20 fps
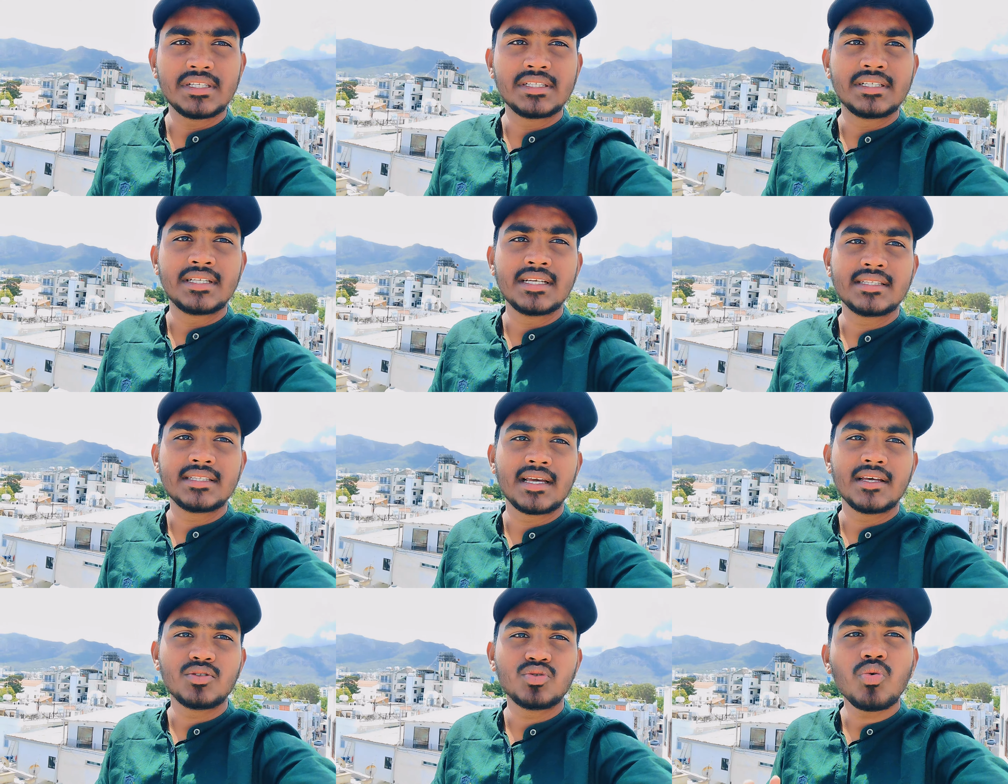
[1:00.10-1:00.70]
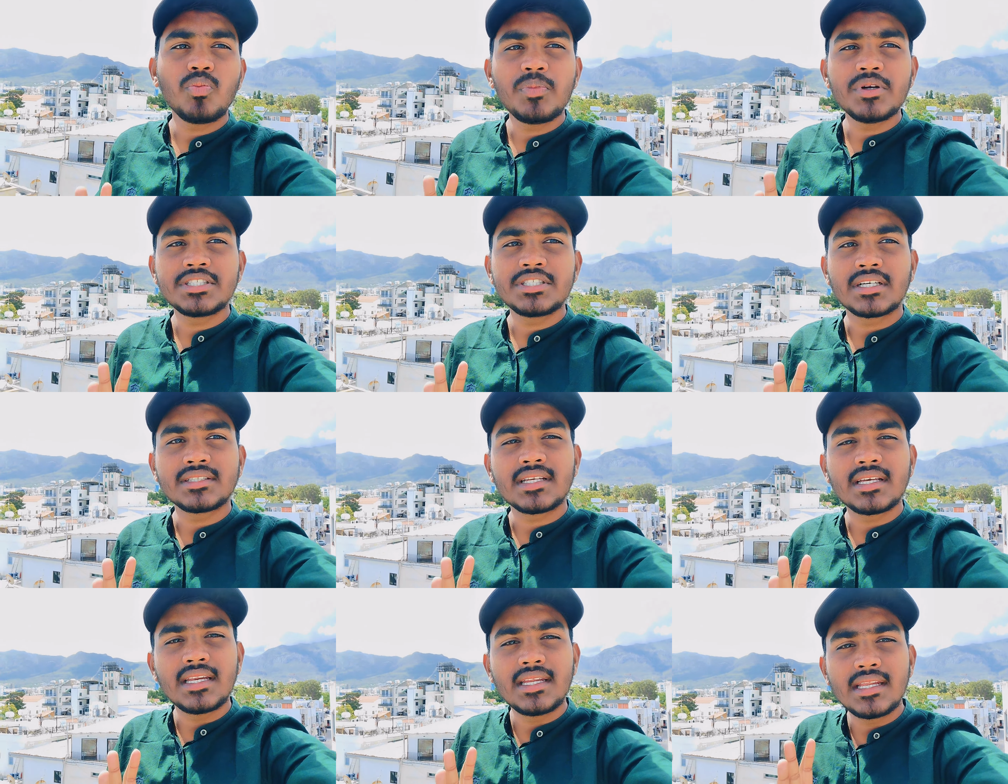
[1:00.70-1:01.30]
থাকে চব্বিশ হাজার
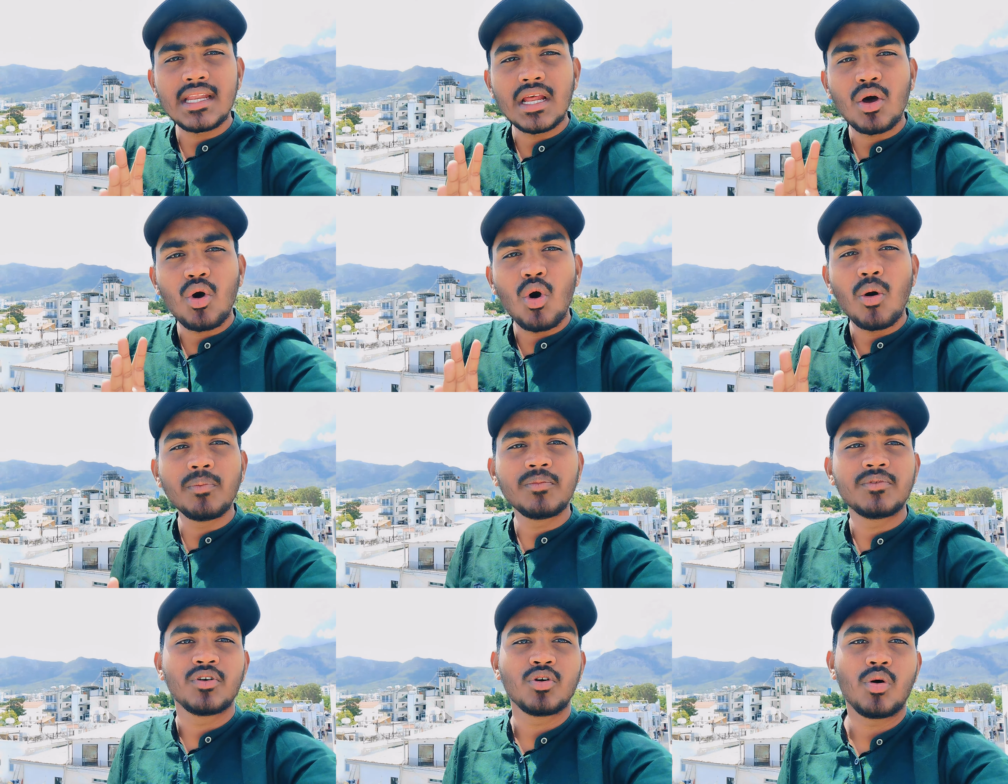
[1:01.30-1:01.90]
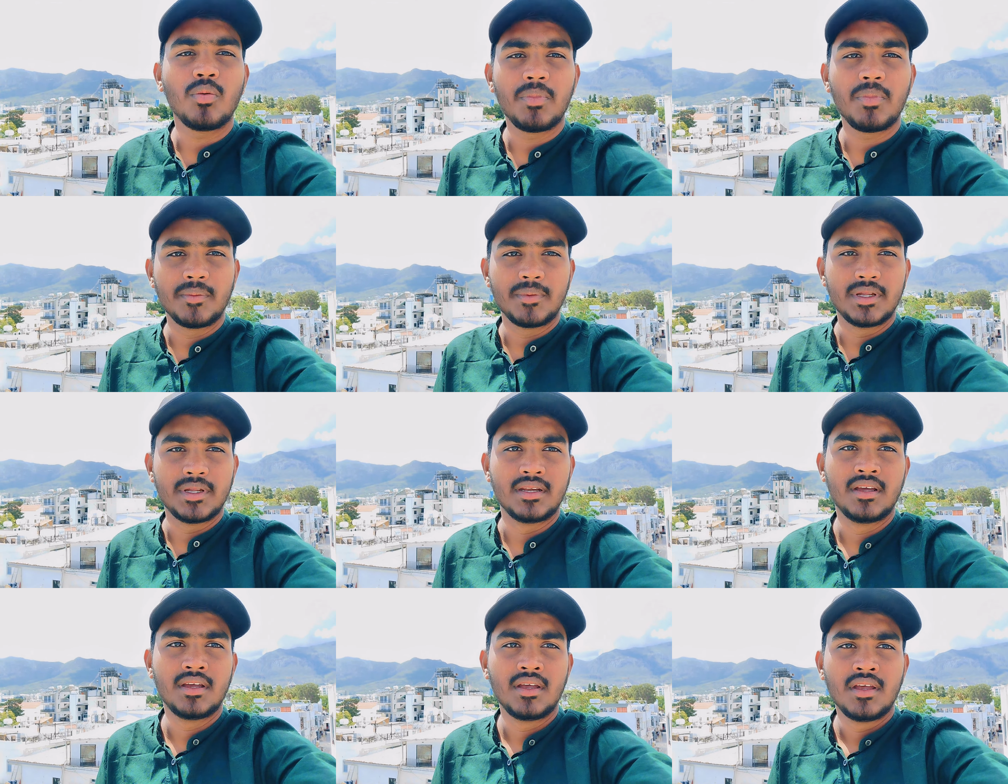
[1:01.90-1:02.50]
লিরা কমসে কম পাবে
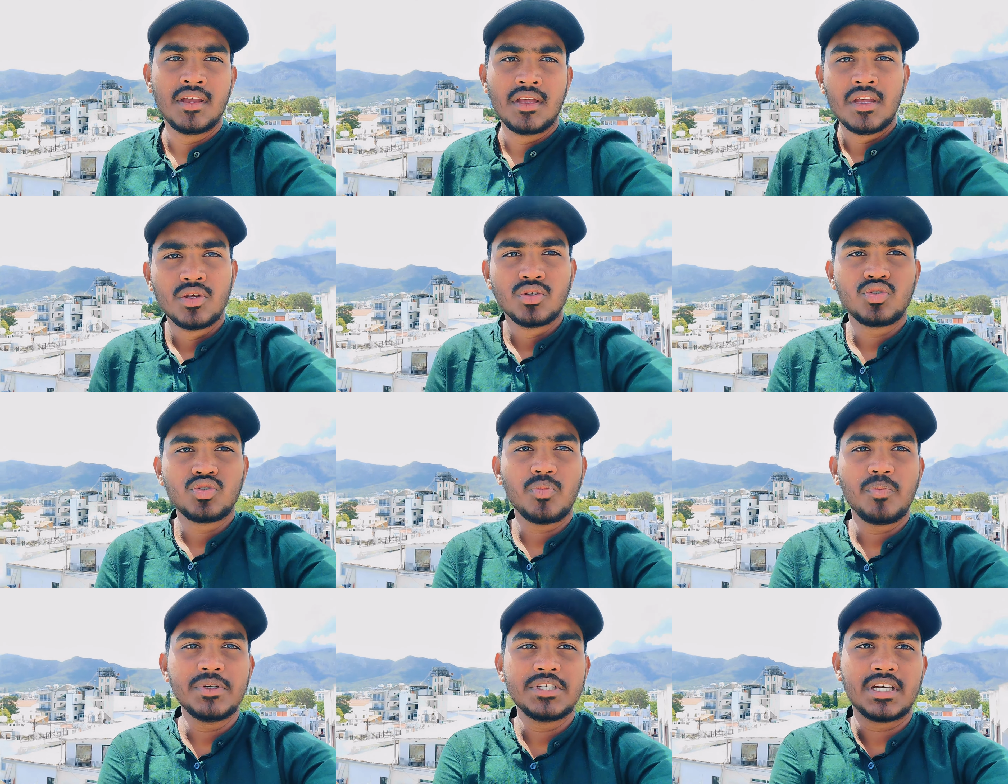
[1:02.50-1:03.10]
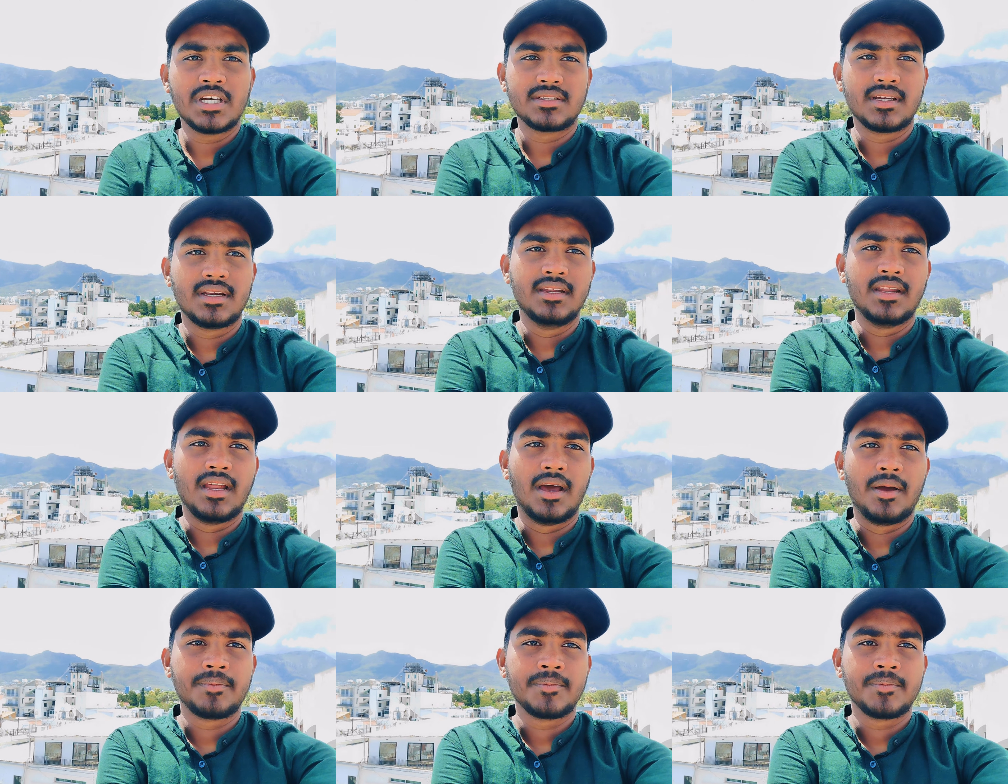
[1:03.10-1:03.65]
চব্বিশ হাজার লিরা